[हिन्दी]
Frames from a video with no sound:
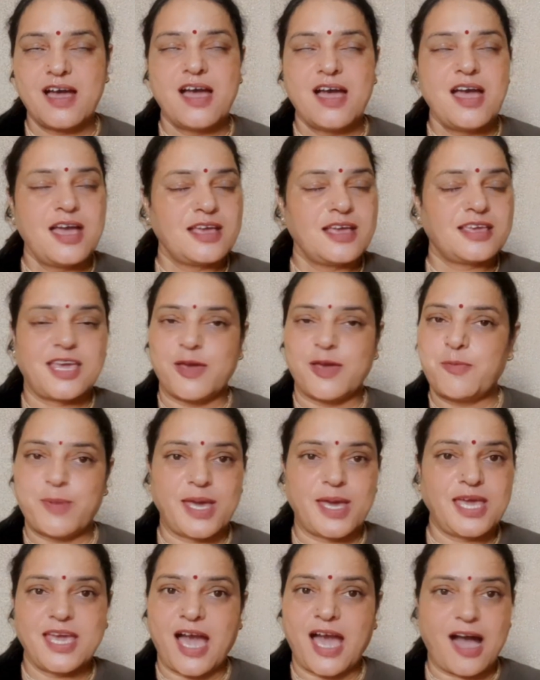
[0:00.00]
कि भाई
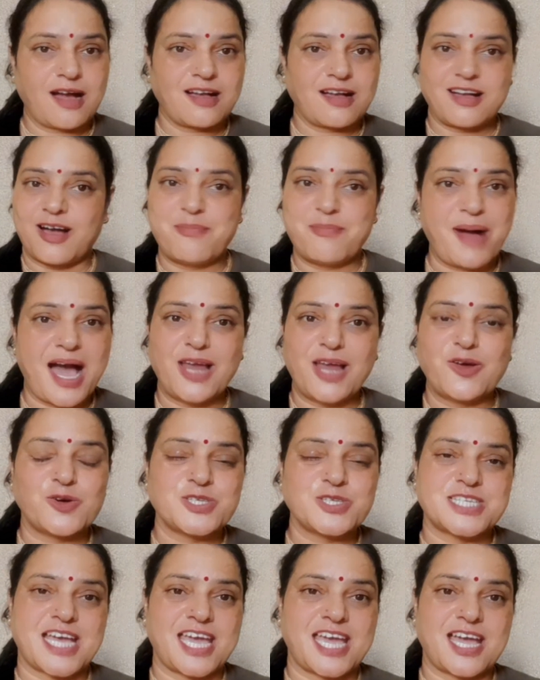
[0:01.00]
कमाल हो
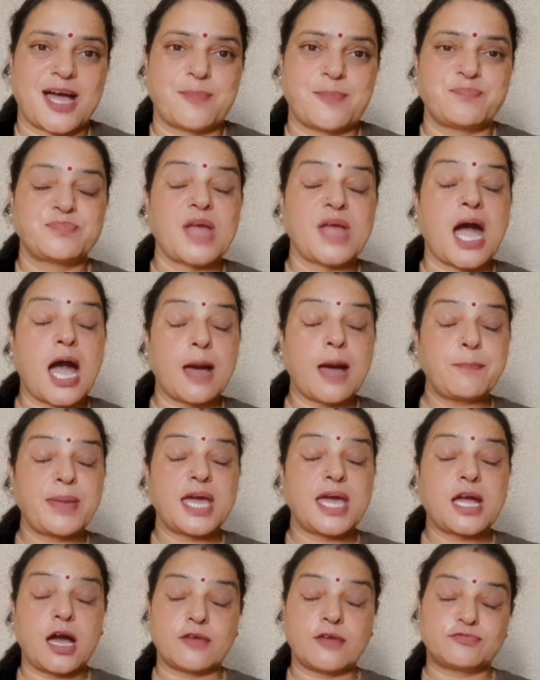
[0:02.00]
जाएगा आप एक
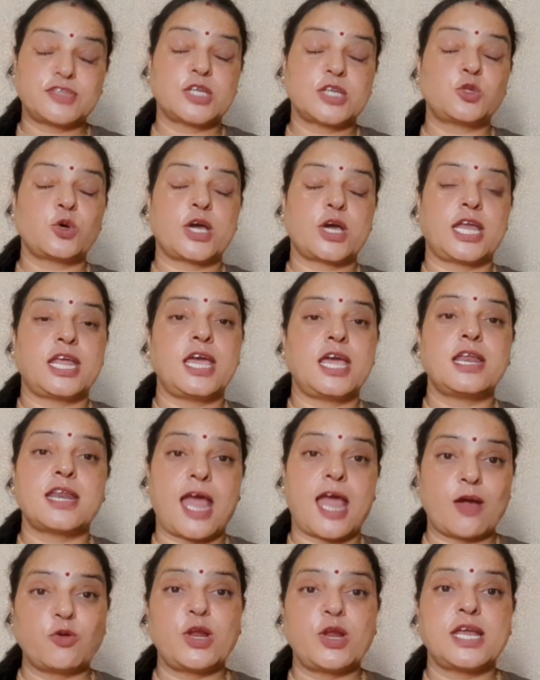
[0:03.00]
हफ्ता तो करिए
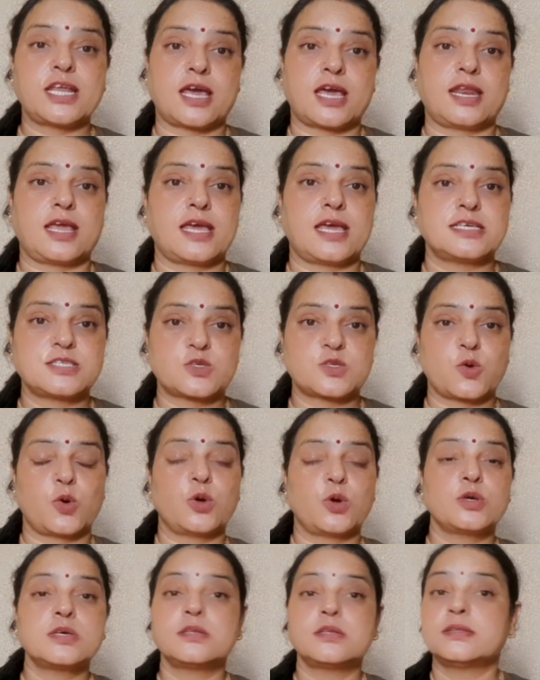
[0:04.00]
रेगुलर करिए इसको
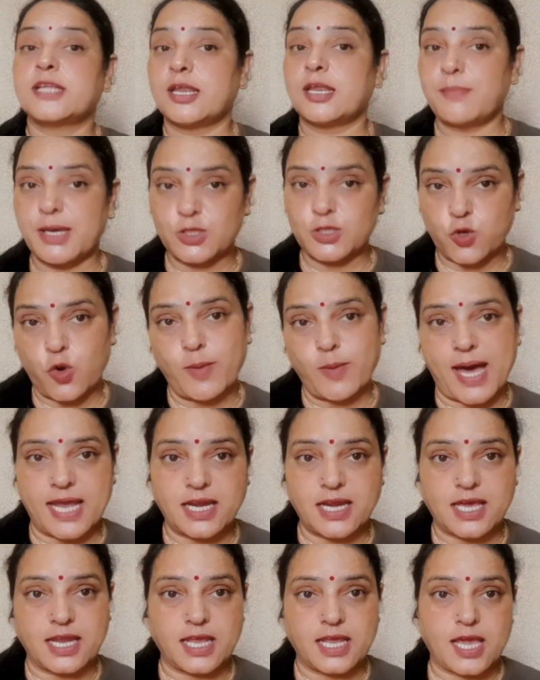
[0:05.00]
दिन में दो बार
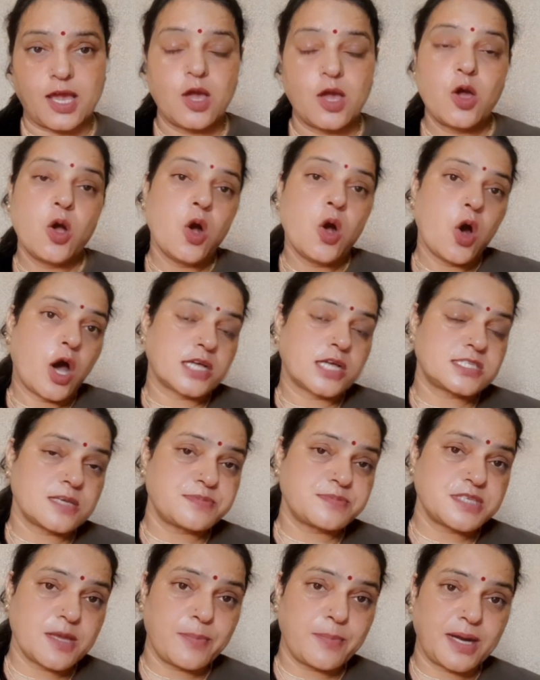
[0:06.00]
करिए और सबसे
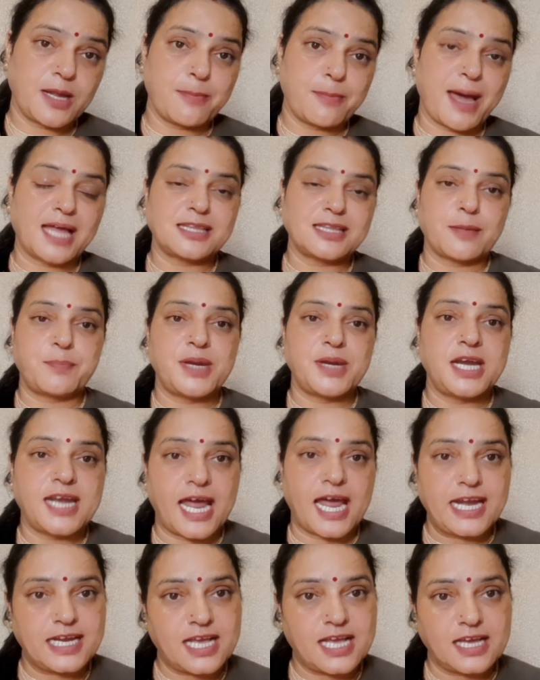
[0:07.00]
बड़ी बात अपने डाइट
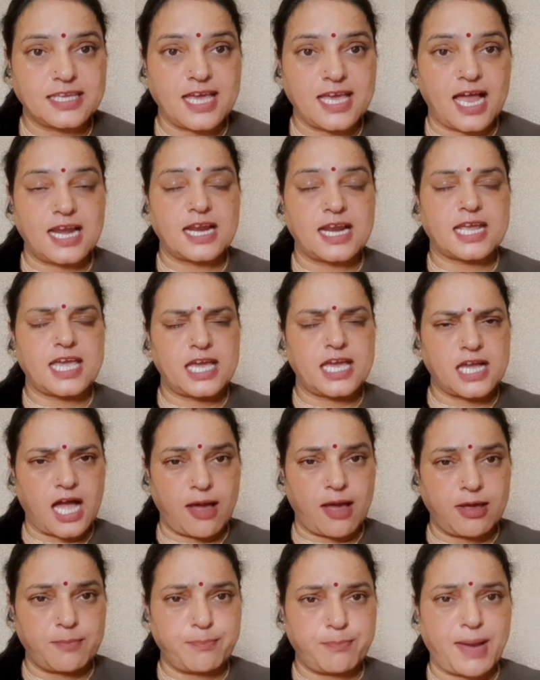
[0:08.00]
का ख्याल रखें
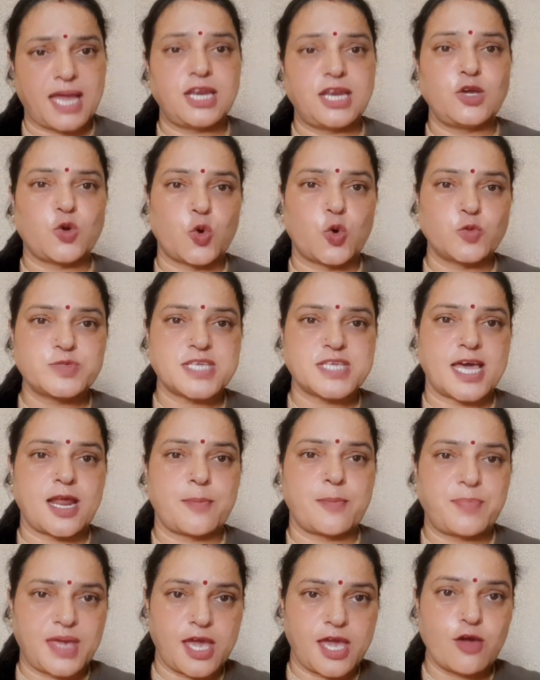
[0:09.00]
पानी खूब सारा
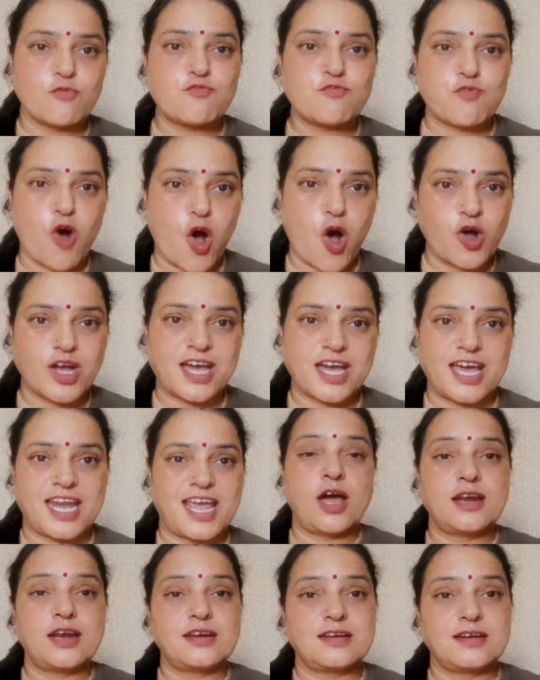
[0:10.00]
पिए वॉक करें
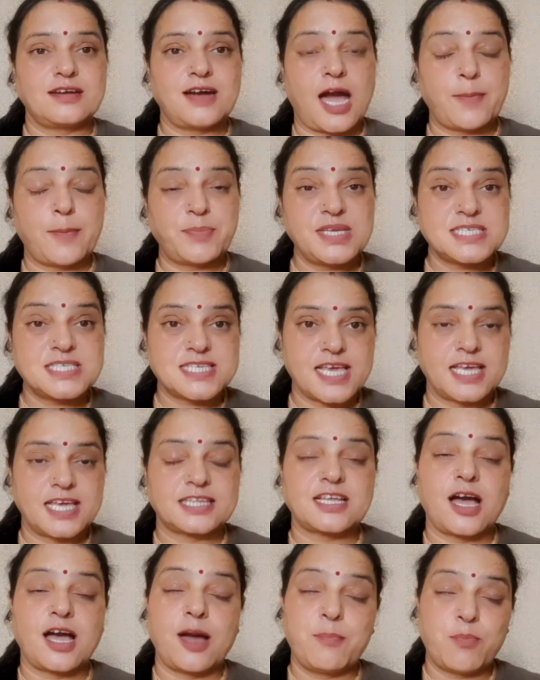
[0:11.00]
और अपनी सेहत
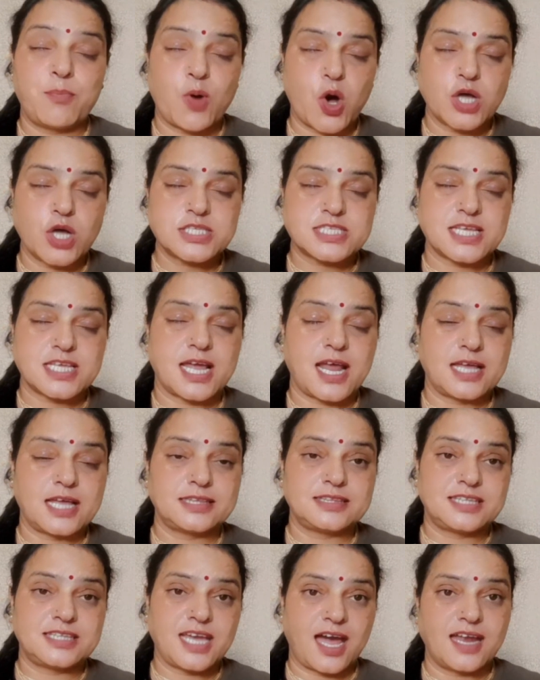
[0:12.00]
का बहुत सारा
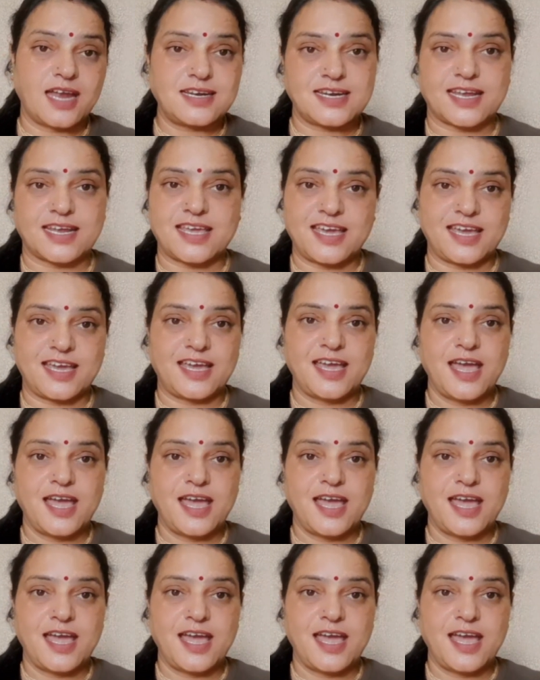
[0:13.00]
ध्यान रखें